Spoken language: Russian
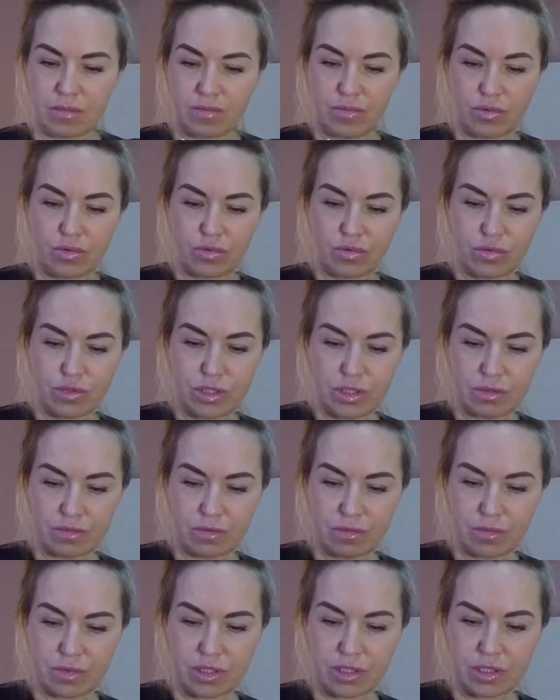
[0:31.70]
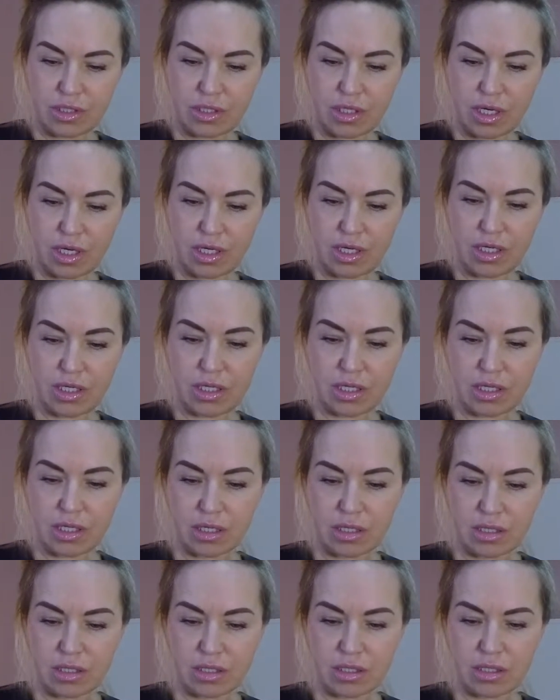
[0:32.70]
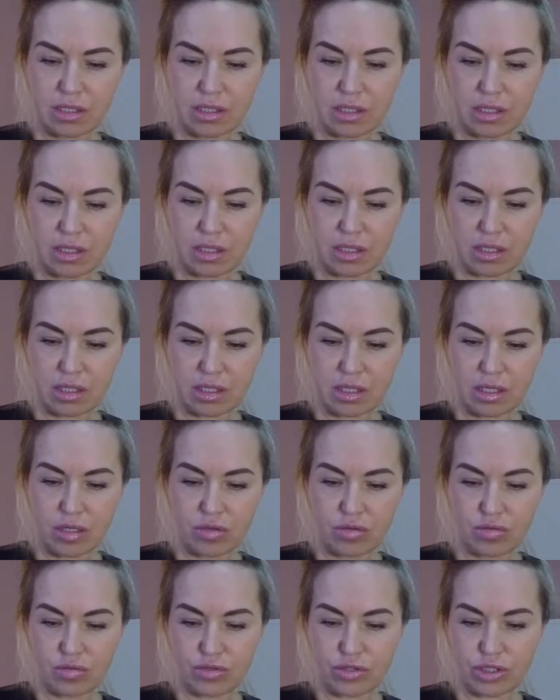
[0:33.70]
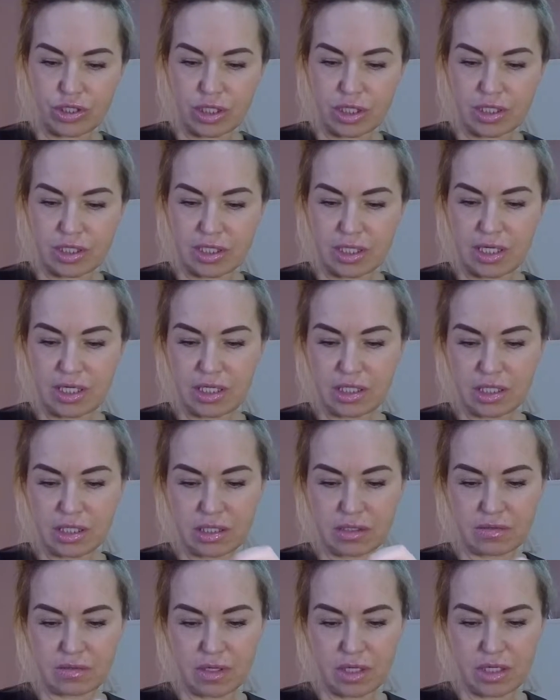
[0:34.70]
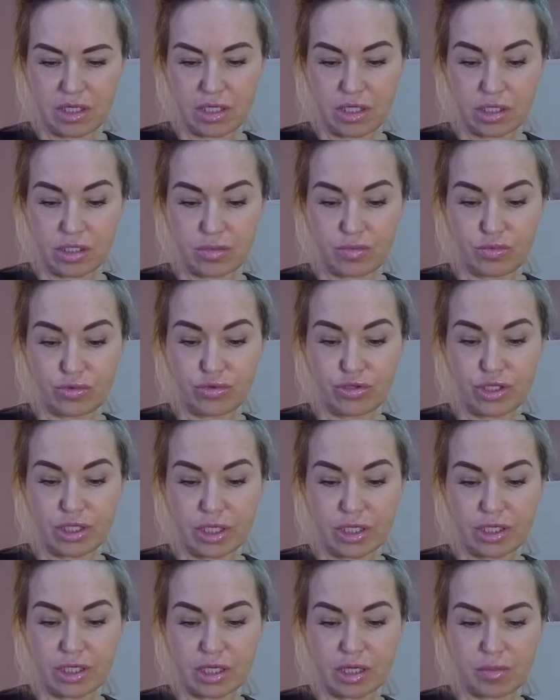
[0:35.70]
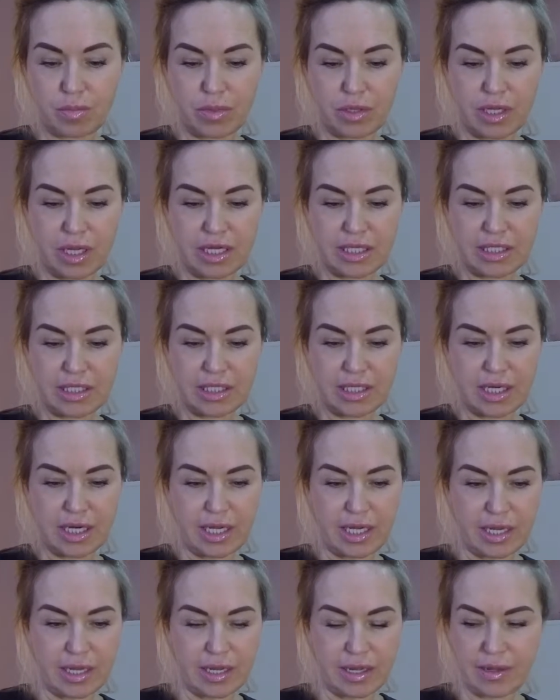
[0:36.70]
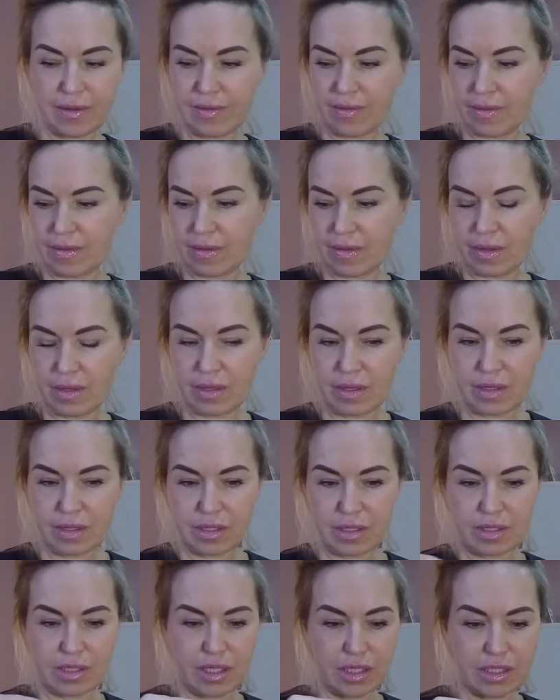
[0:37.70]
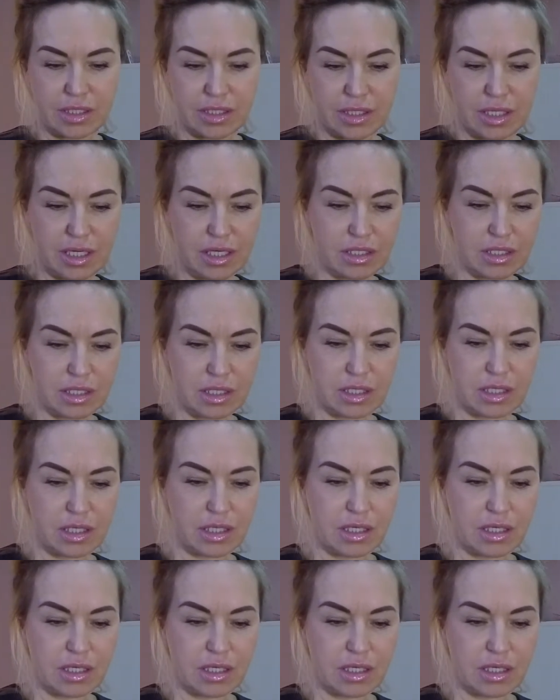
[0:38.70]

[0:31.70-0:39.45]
по отзывам из интернета, это лучшее средство из бюджетных пластырей, нацеленных